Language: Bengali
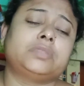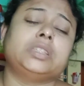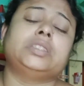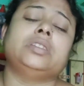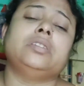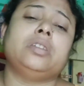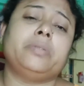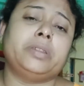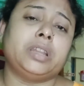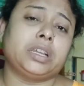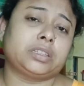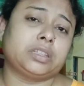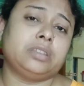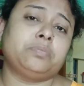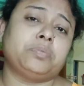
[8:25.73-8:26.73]
যেতেই হবে
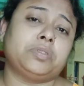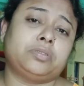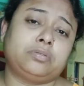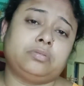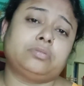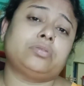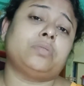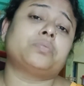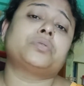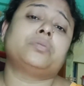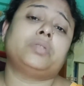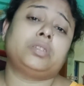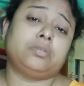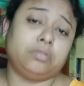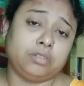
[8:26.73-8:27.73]
ডাক্তারের পথ তো
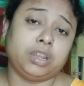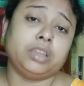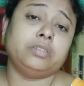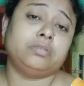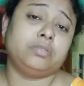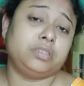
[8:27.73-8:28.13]
সবসময় খোলাই